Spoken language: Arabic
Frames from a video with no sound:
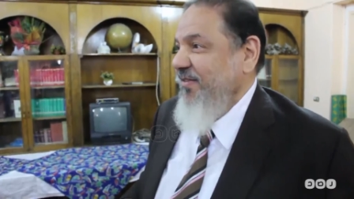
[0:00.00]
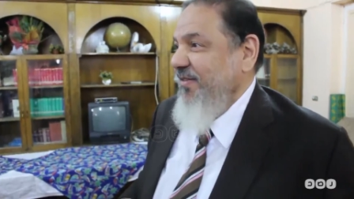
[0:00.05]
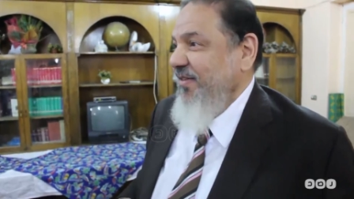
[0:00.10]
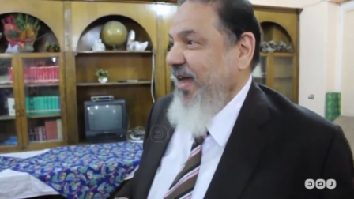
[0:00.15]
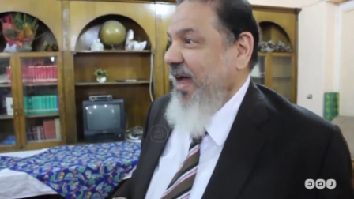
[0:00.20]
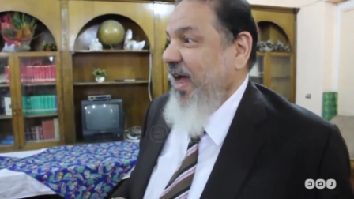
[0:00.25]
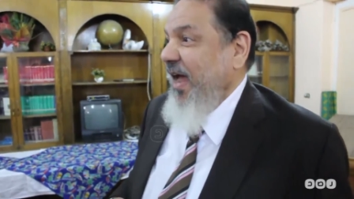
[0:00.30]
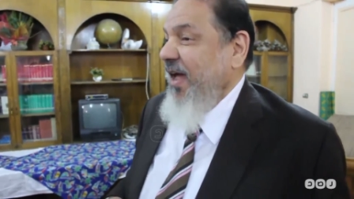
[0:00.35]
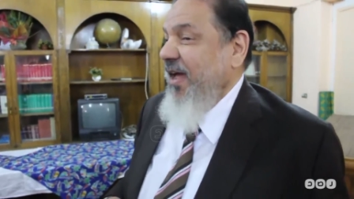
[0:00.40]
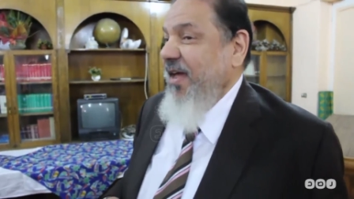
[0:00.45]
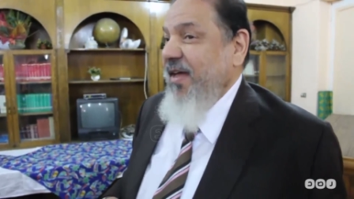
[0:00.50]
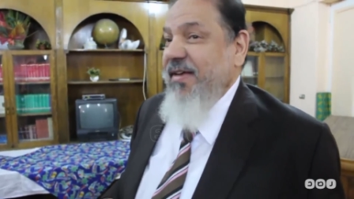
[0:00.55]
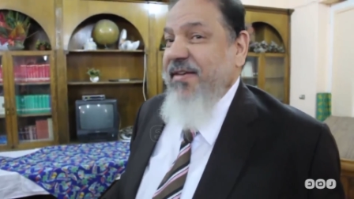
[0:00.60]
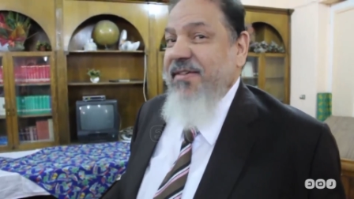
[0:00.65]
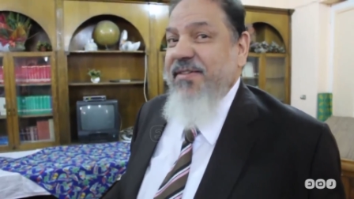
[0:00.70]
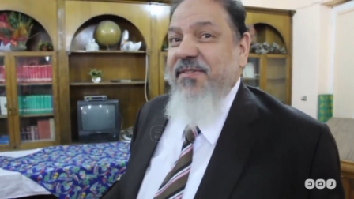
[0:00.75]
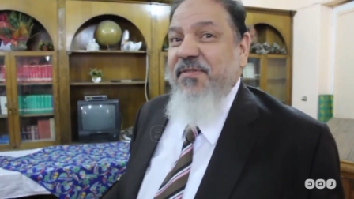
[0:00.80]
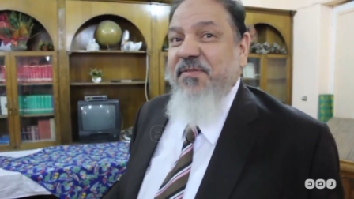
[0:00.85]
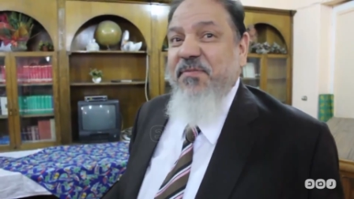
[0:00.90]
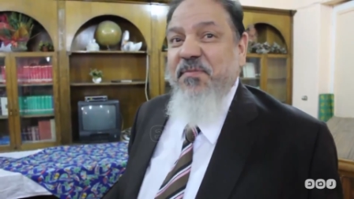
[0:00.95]
طلع طلع
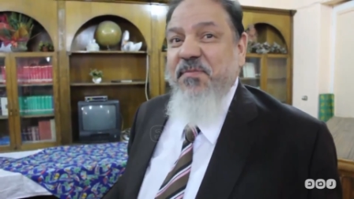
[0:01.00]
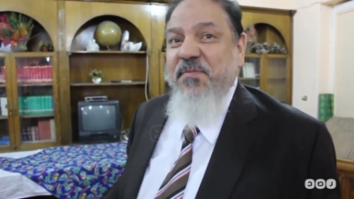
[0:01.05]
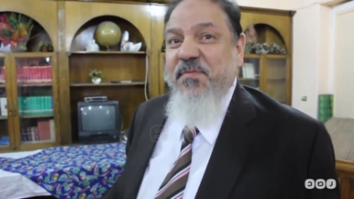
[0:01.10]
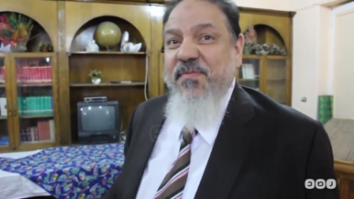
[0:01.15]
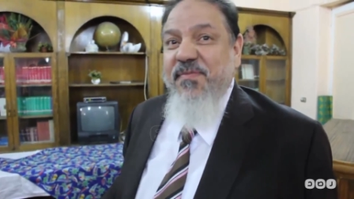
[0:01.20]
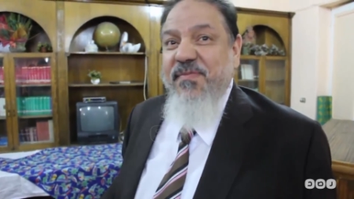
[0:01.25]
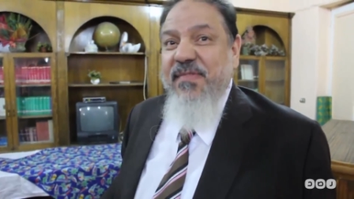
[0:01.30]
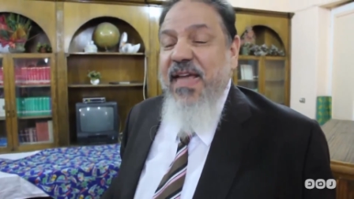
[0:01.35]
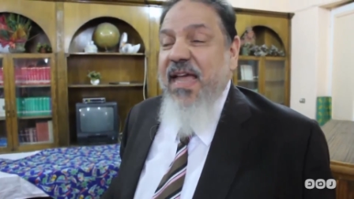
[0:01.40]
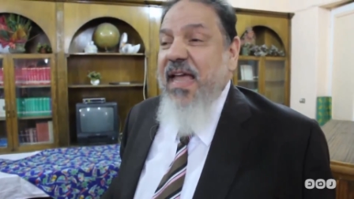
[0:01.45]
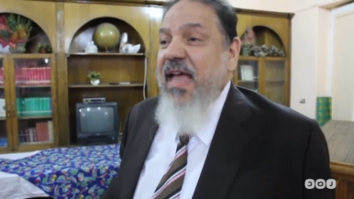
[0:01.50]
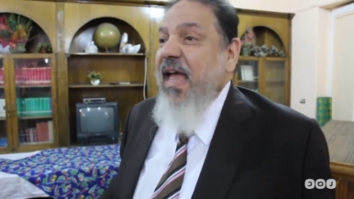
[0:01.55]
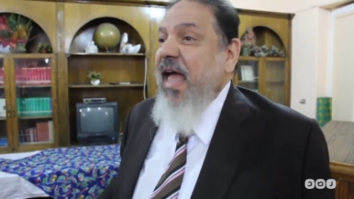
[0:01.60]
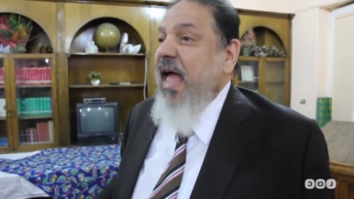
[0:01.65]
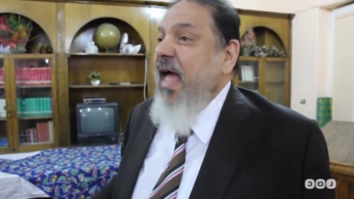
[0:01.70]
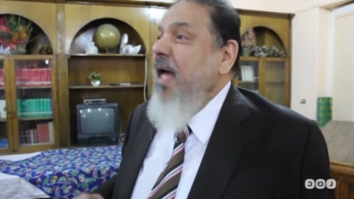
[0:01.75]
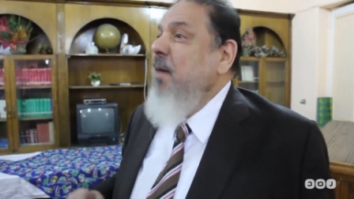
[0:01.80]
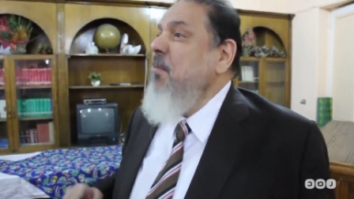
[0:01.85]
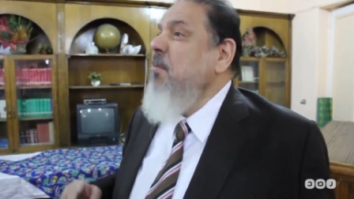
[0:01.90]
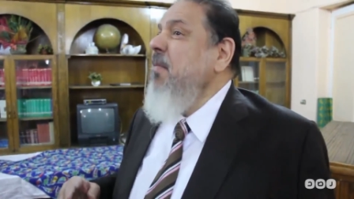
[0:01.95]
حضرتك على الحكم
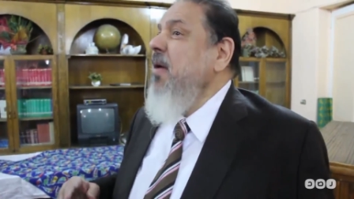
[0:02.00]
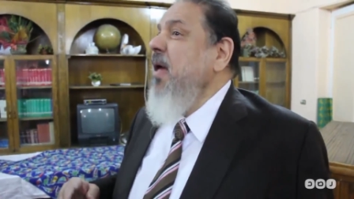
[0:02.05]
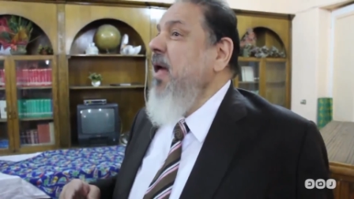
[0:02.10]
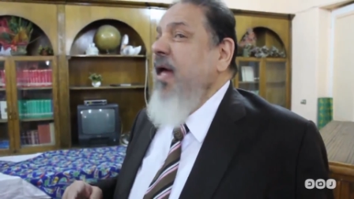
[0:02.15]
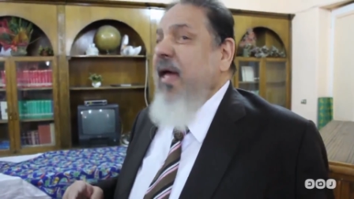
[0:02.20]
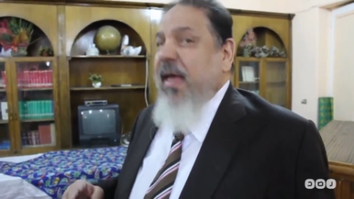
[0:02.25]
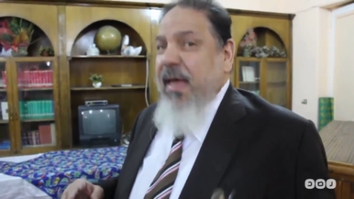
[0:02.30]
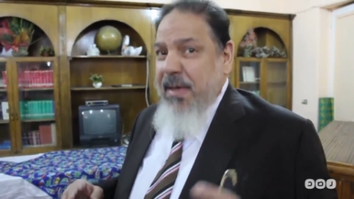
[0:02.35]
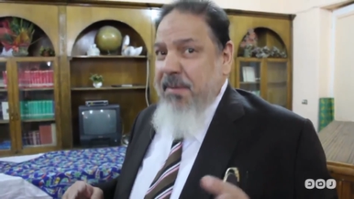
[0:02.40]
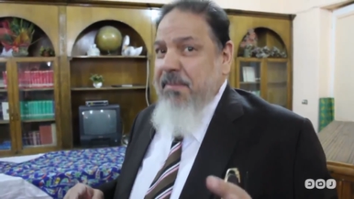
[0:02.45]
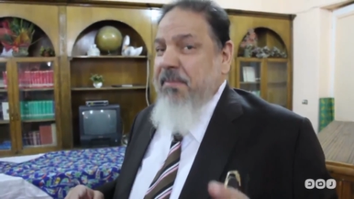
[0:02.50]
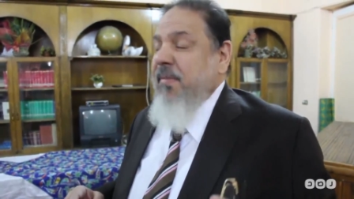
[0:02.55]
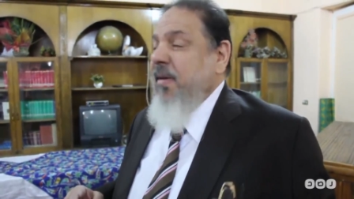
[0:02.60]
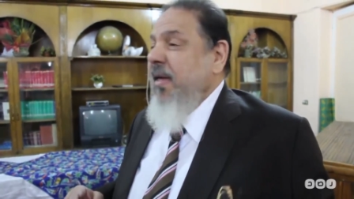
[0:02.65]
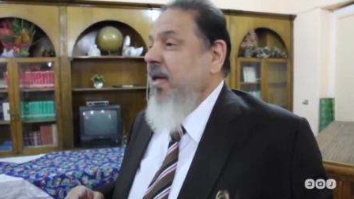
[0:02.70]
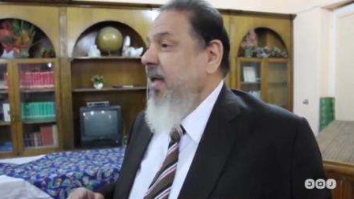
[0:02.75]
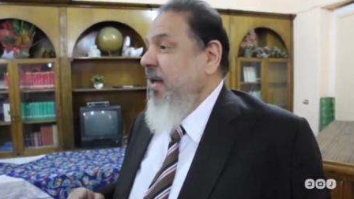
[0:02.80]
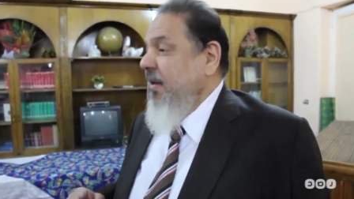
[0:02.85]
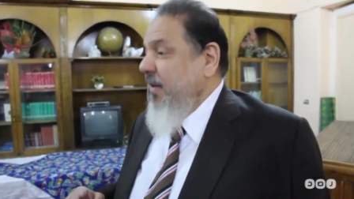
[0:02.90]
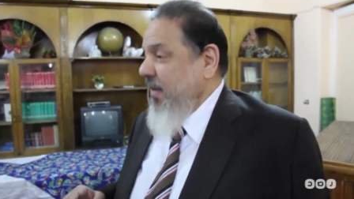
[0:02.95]
الصادر اما اما